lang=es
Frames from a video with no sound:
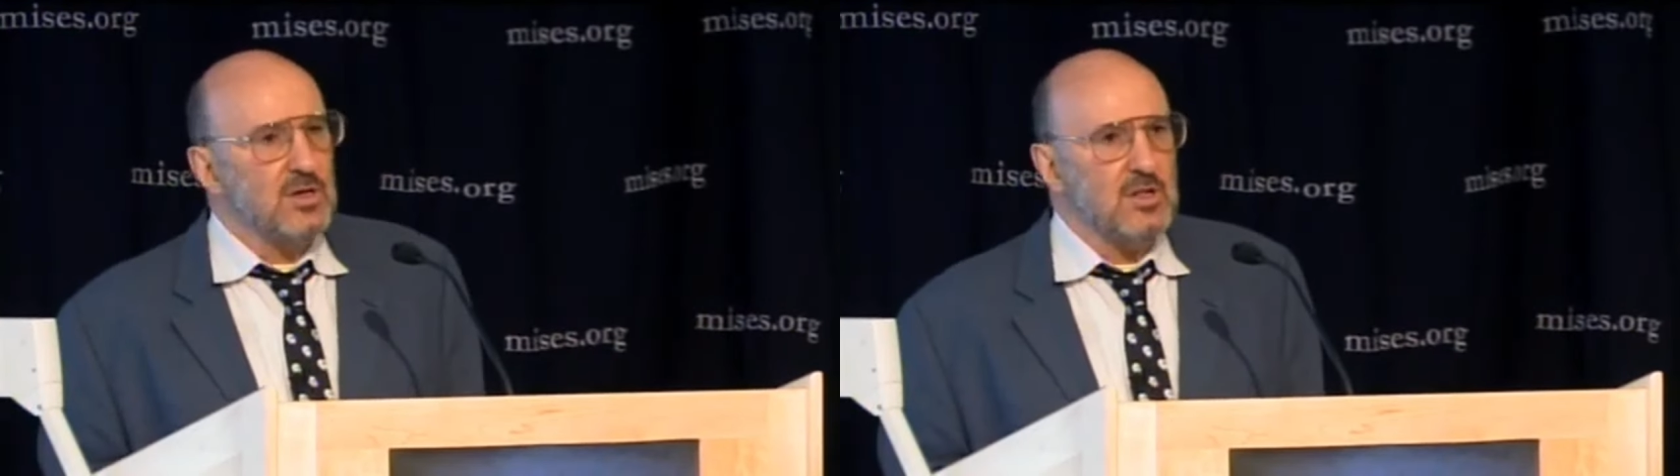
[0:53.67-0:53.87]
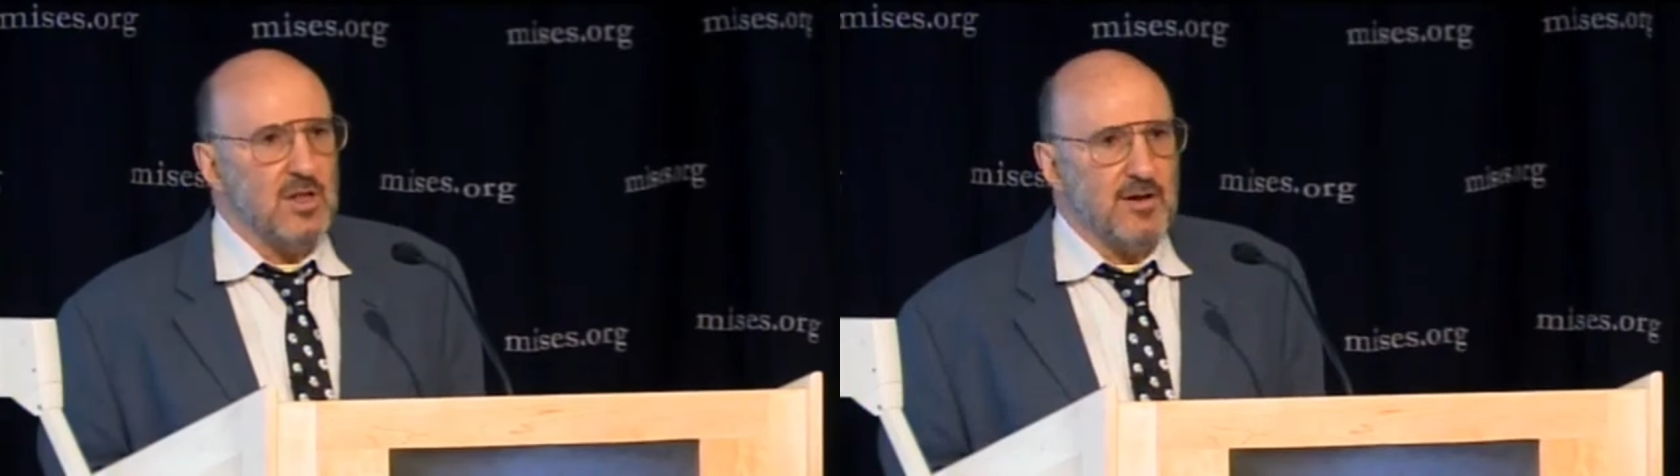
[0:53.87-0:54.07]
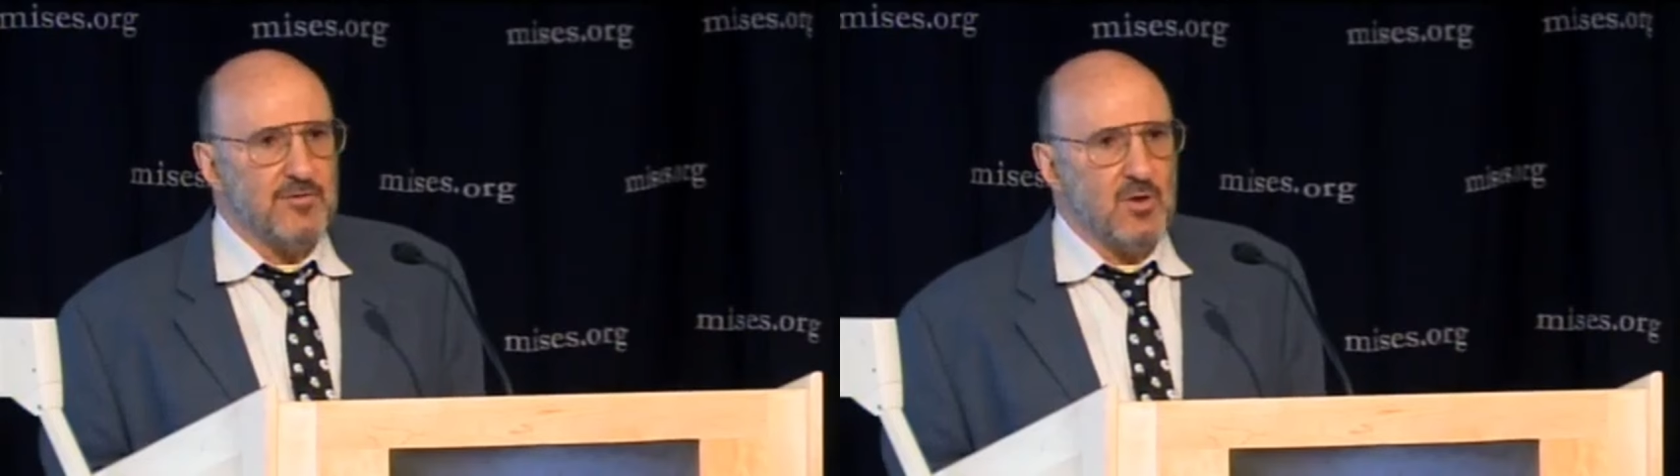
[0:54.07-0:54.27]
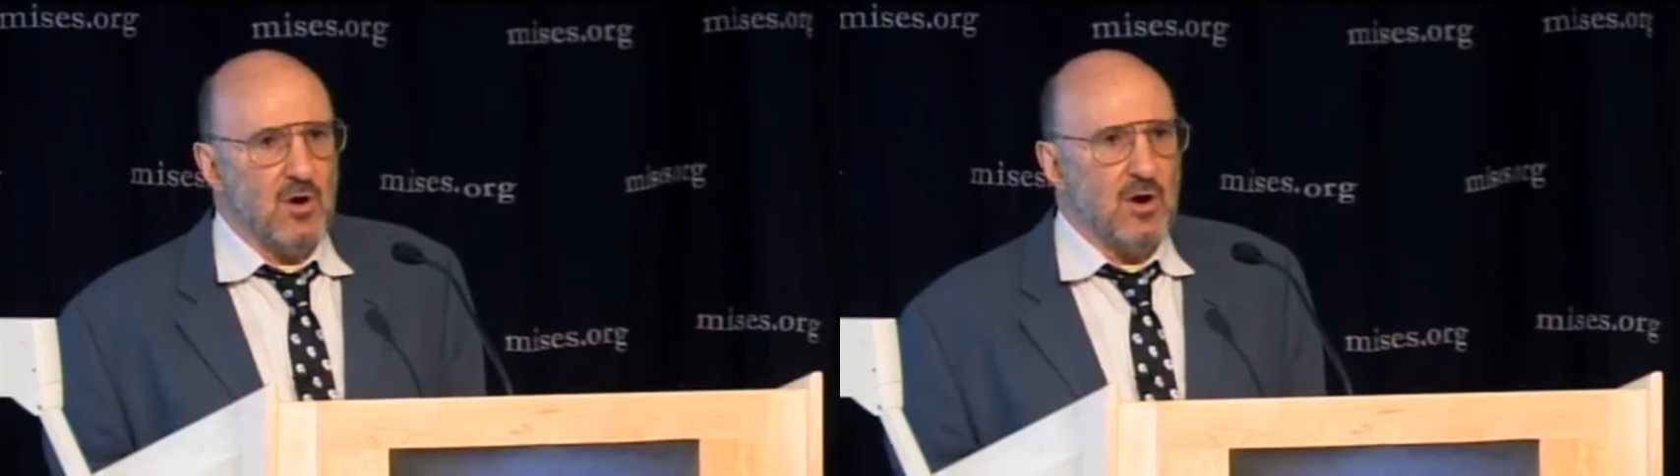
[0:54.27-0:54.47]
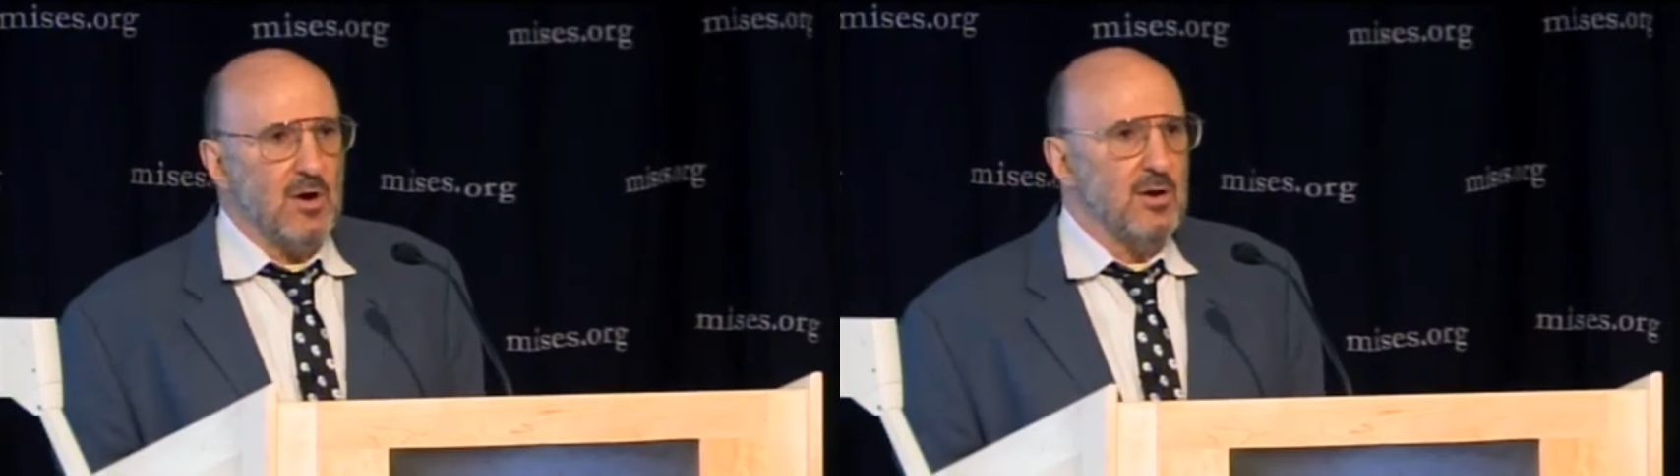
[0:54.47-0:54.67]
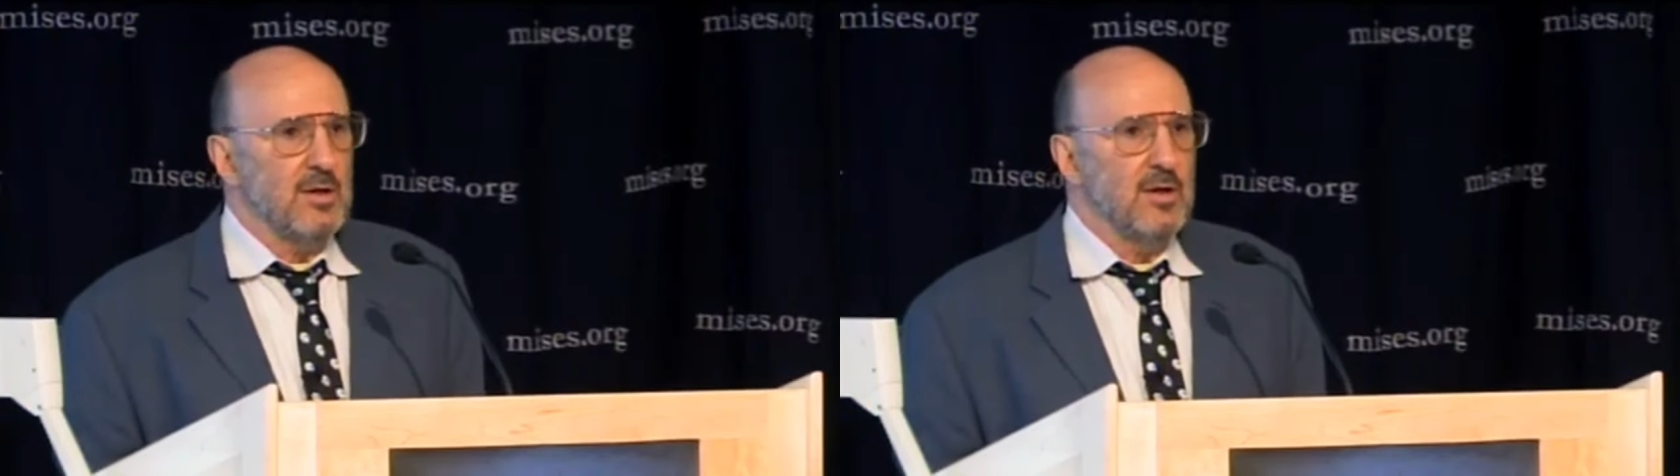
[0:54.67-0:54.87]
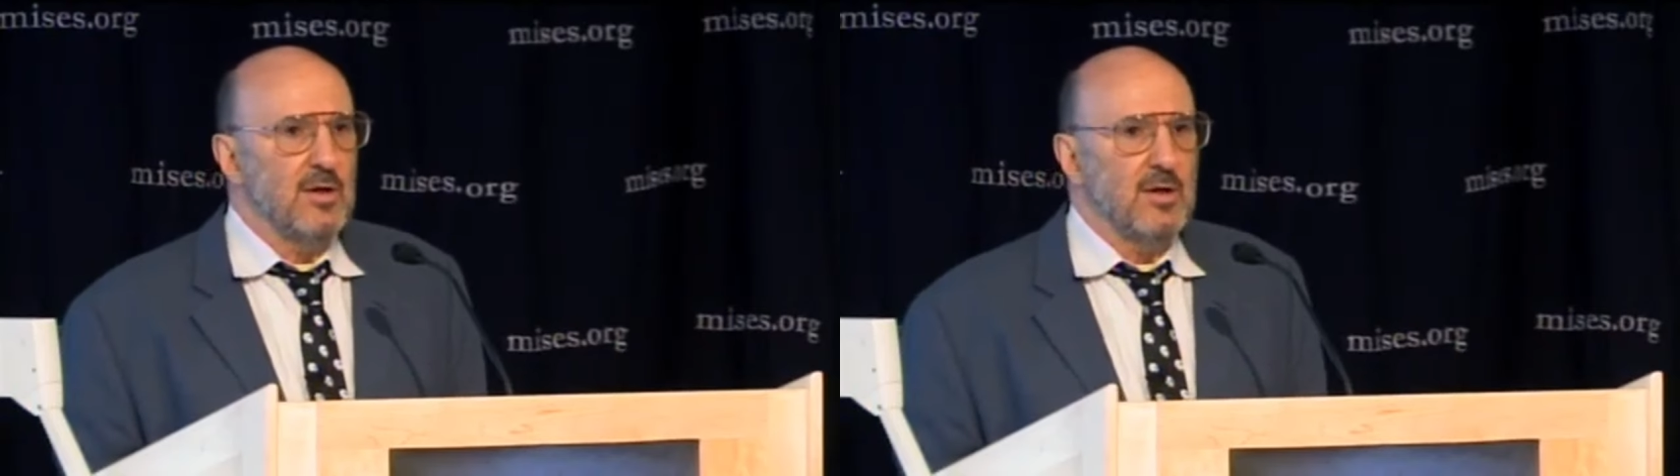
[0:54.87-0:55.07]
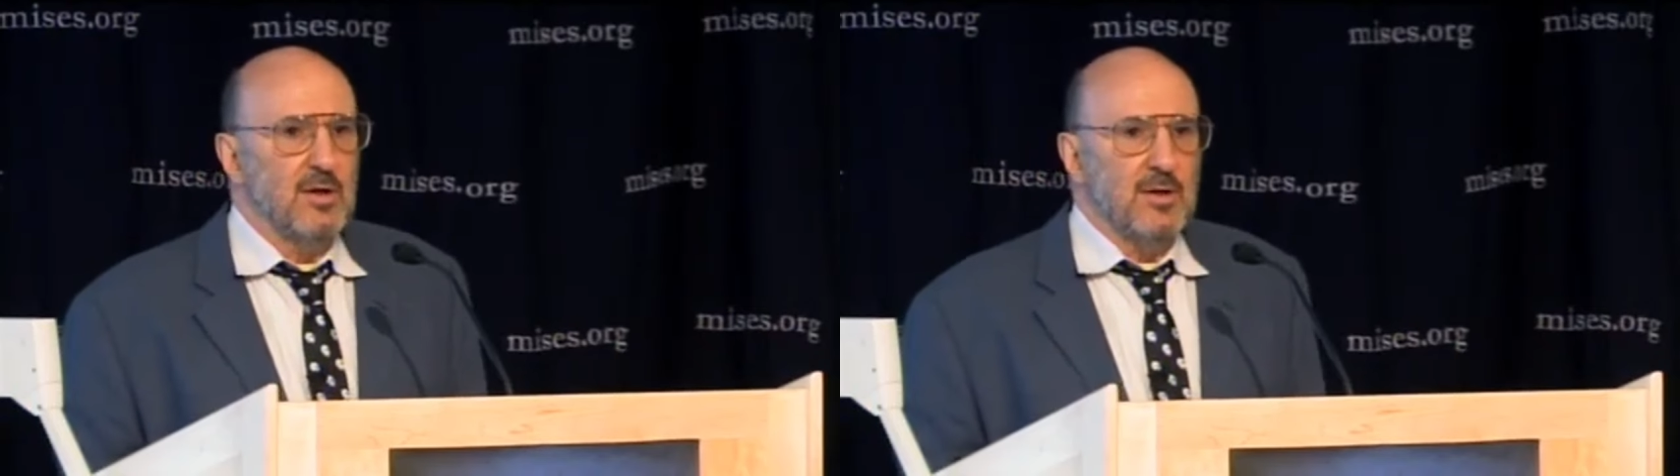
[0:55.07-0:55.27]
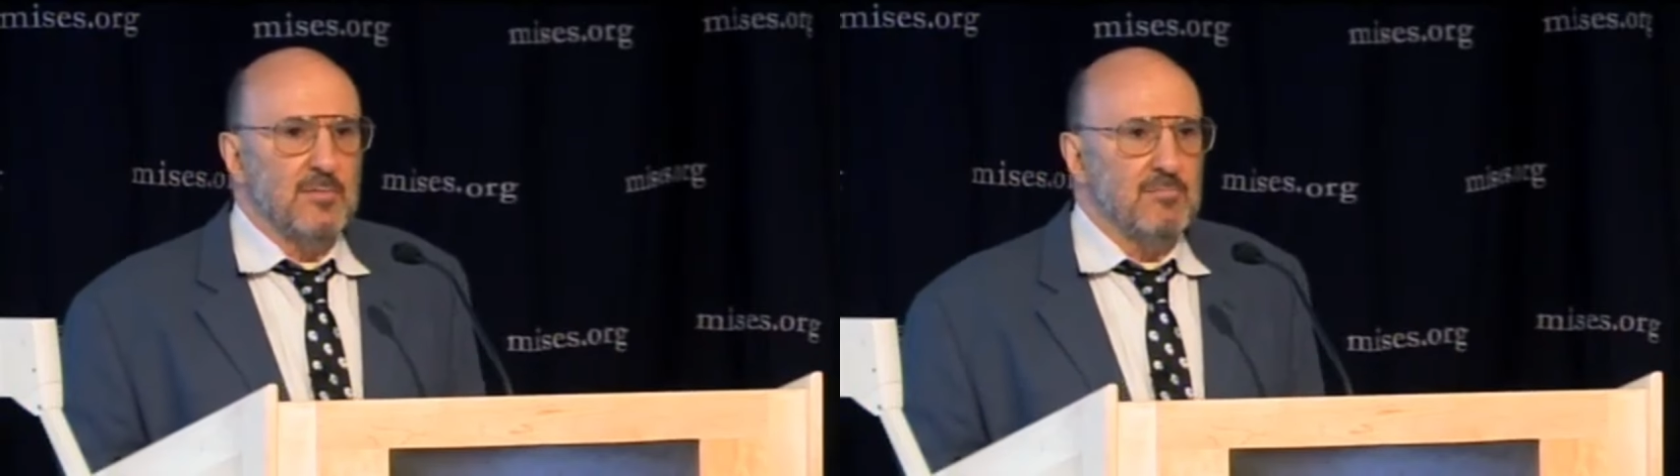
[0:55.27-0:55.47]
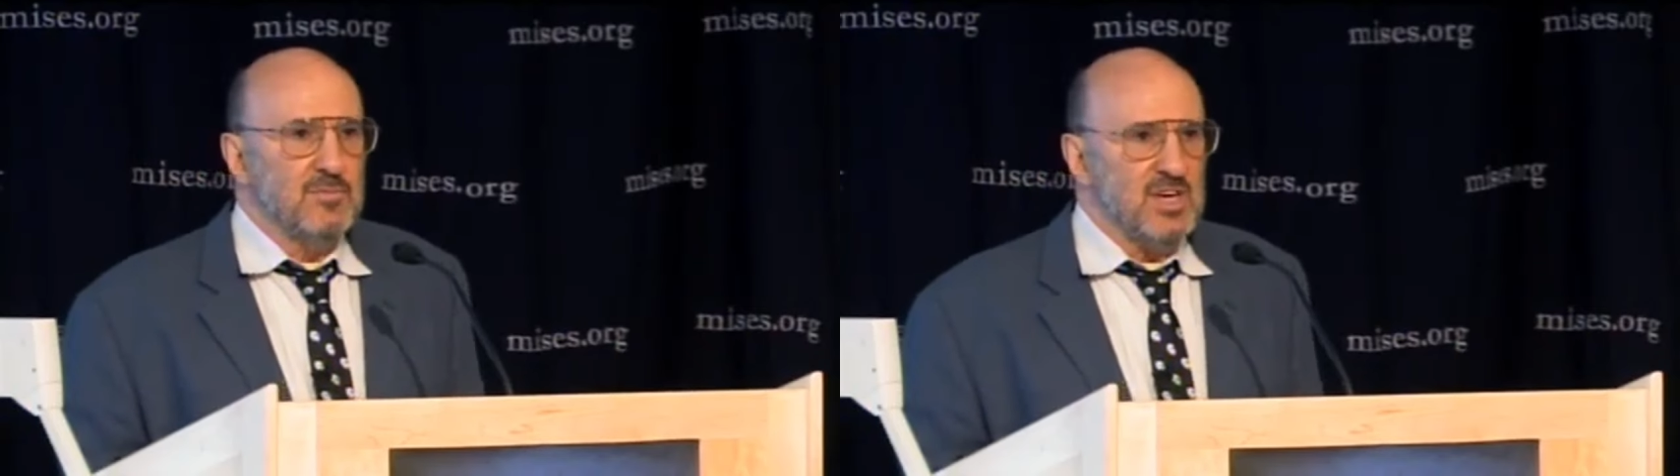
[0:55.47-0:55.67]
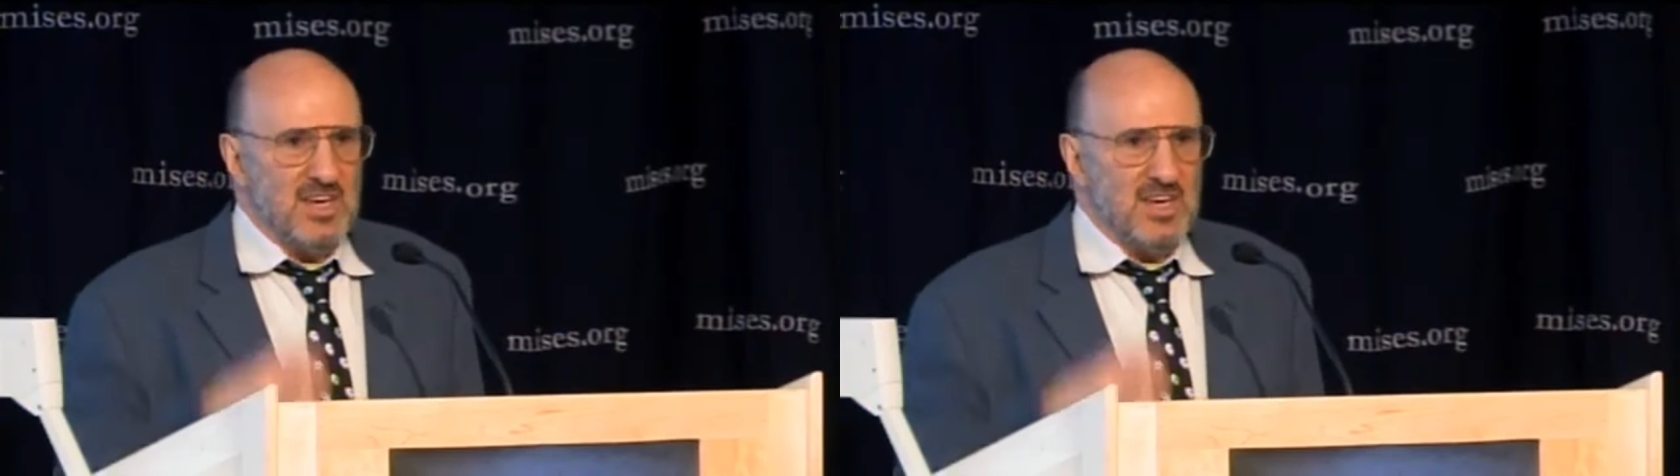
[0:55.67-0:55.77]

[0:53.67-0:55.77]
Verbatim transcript: narices y tratando de torcerlas.